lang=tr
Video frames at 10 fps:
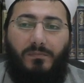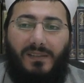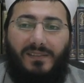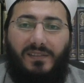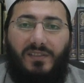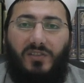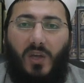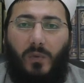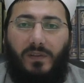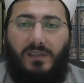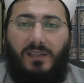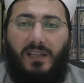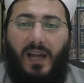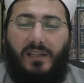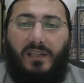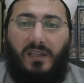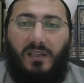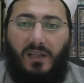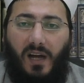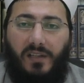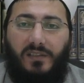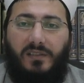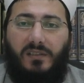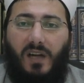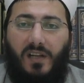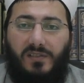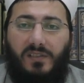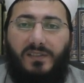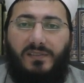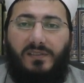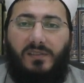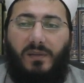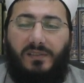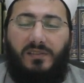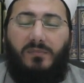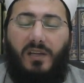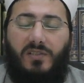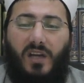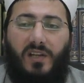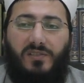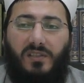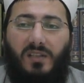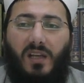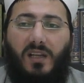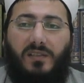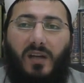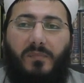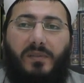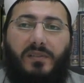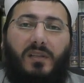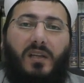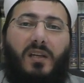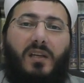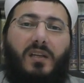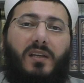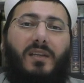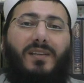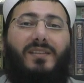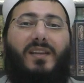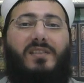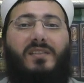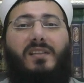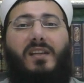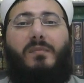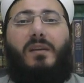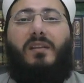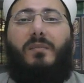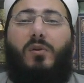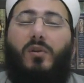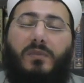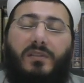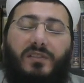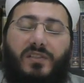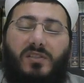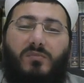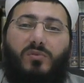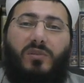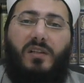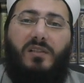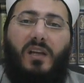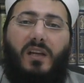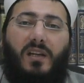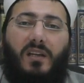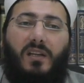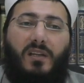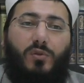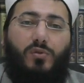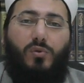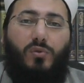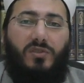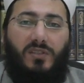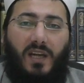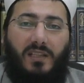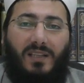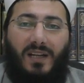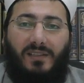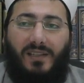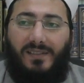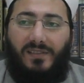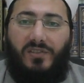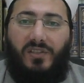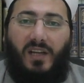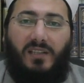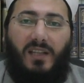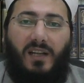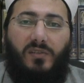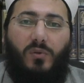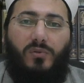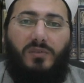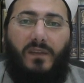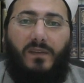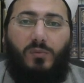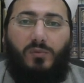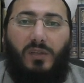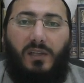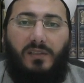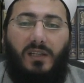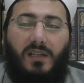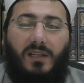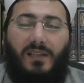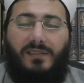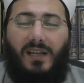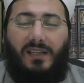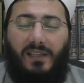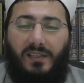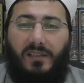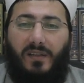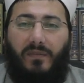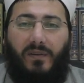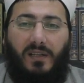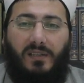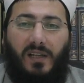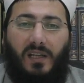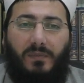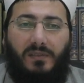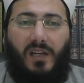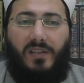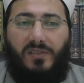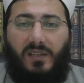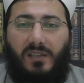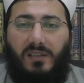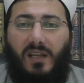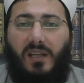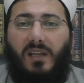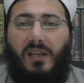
batının şehvetini yani karnın açlık hissini bastırmayacağı için tam bir e, ihtiyaç gidermek demek olmadığı için bunlar e, kusurlu cinayetlerdir, eksik cinayetlerdir. O yüzden bunlarda kaza gerekir, kefaret gerekmez. Aynı şekilde